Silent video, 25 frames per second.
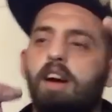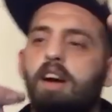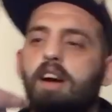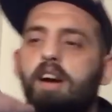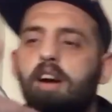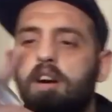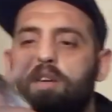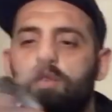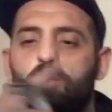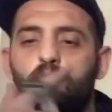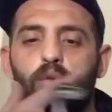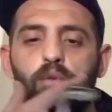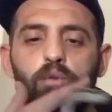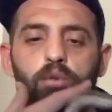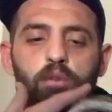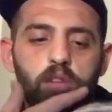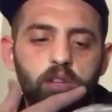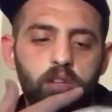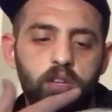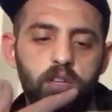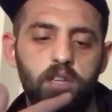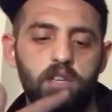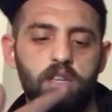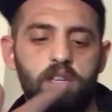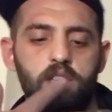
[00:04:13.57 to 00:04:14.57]
ağır
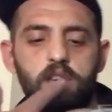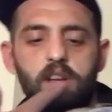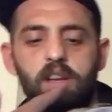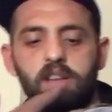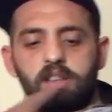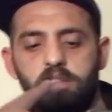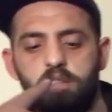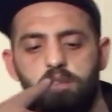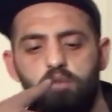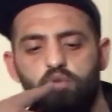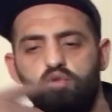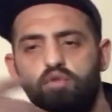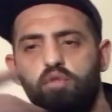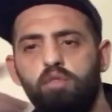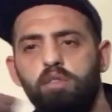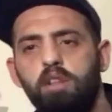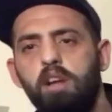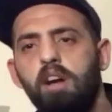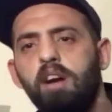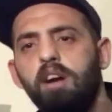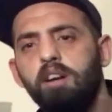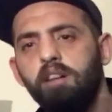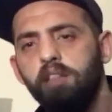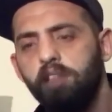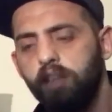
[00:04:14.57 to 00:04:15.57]
oldukları için. Aslında çok
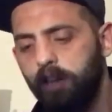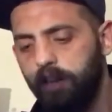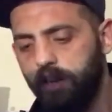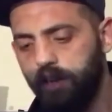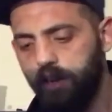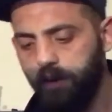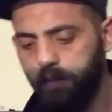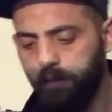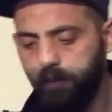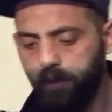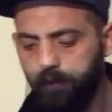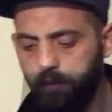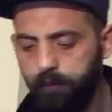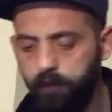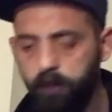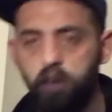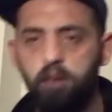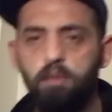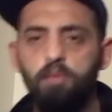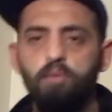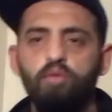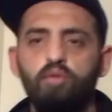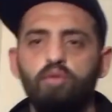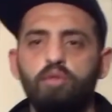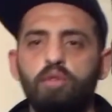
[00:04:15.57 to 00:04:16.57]
da ağır değiller ama
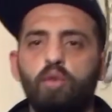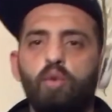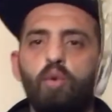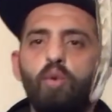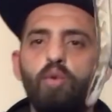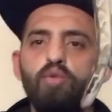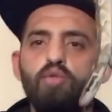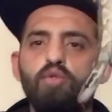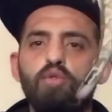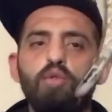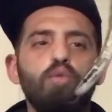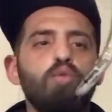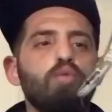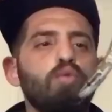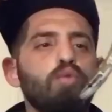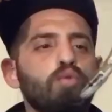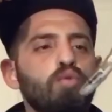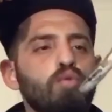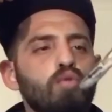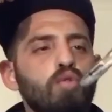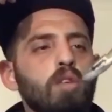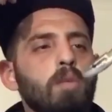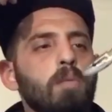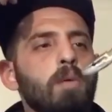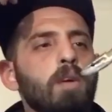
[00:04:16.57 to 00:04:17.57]
belli bir süre konuzda
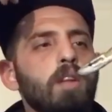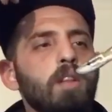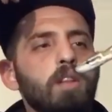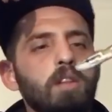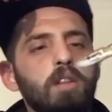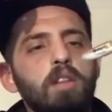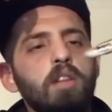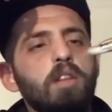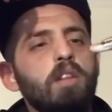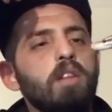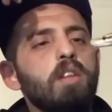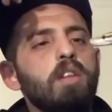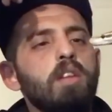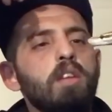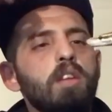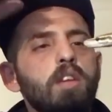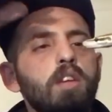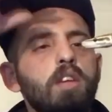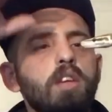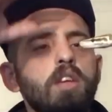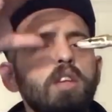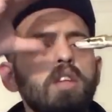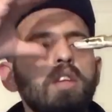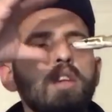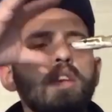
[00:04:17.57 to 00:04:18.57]
tuttuğun zaman
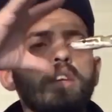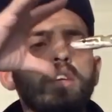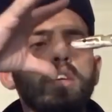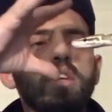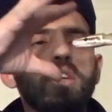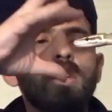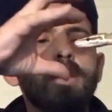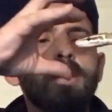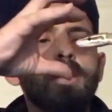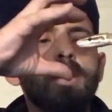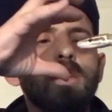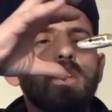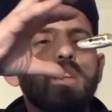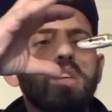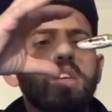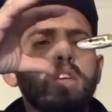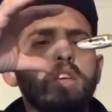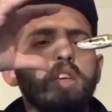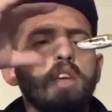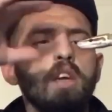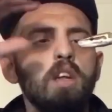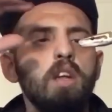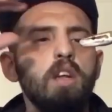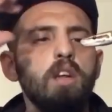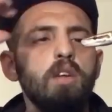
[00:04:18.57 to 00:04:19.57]
değişik değişik
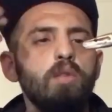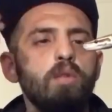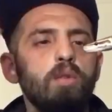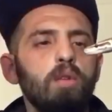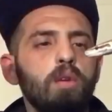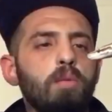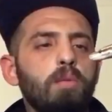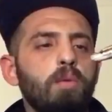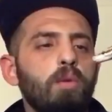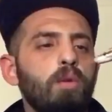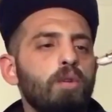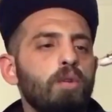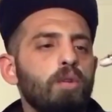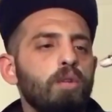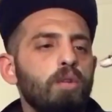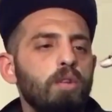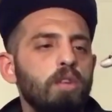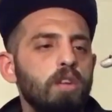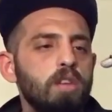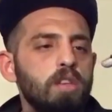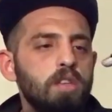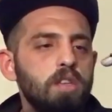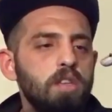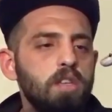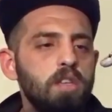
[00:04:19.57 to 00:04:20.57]
şeyler olabiliyor.
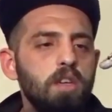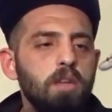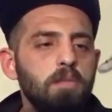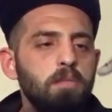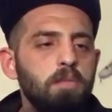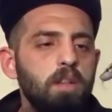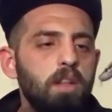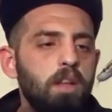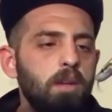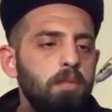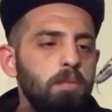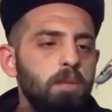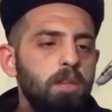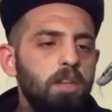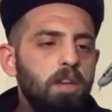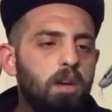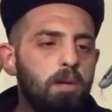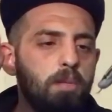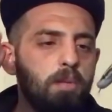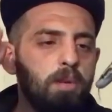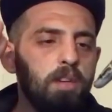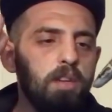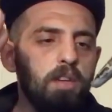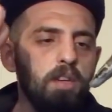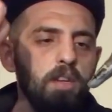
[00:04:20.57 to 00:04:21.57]
Isıracağım e, mı lan mı
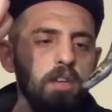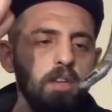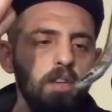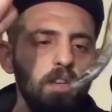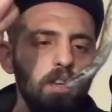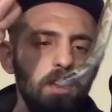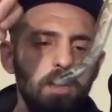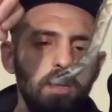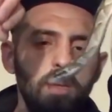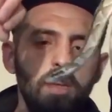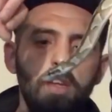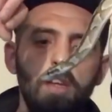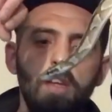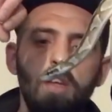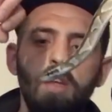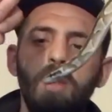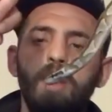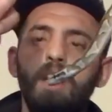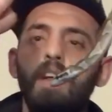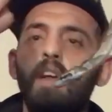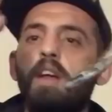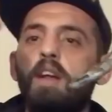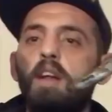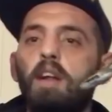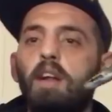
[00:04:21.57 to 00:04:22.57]
daha beni? Ha?
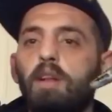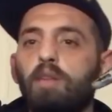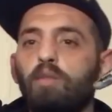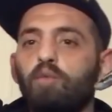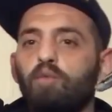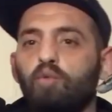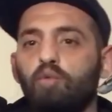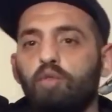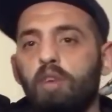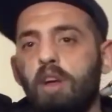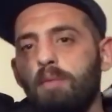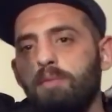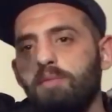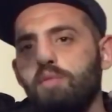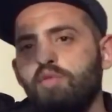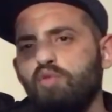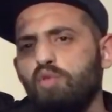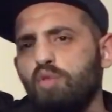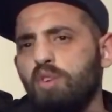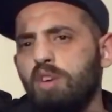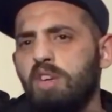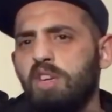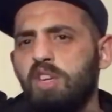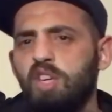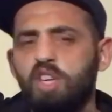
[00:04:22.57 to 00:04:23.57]
Tuzağımız
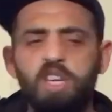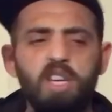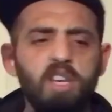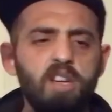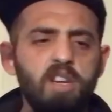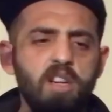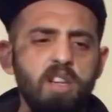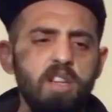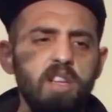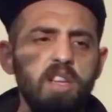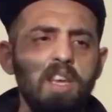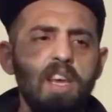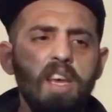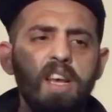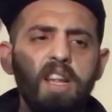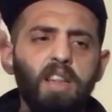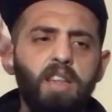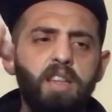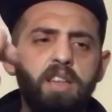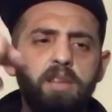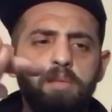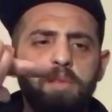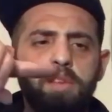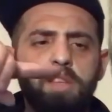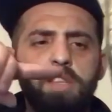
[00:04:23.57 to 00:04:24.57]
çok iyi işe yaradı.
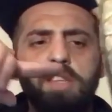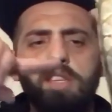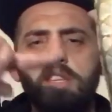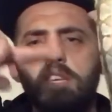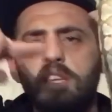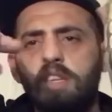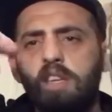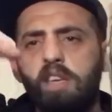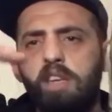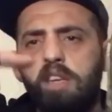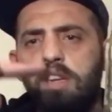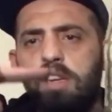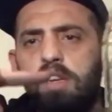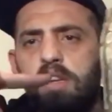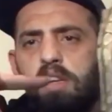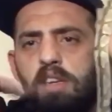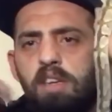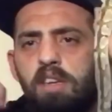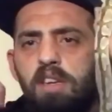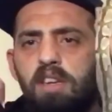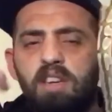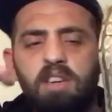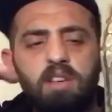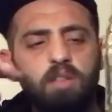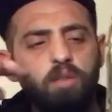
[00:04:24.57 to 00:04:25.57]
Geldiğimizde zaten
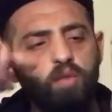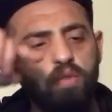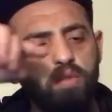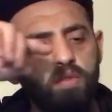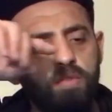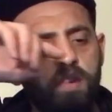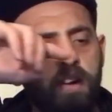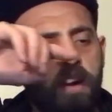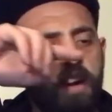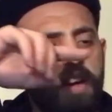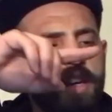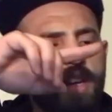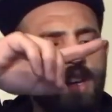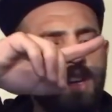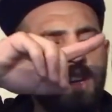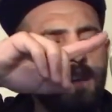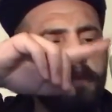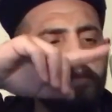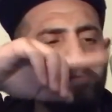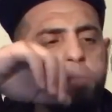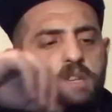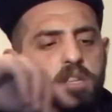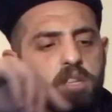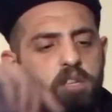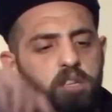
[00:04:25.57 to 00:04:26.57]
e, o fareyi
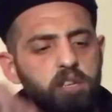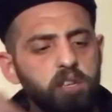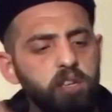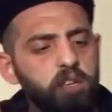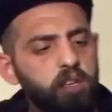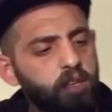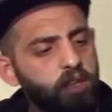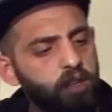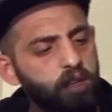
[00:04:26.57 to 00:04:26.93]
yemişti.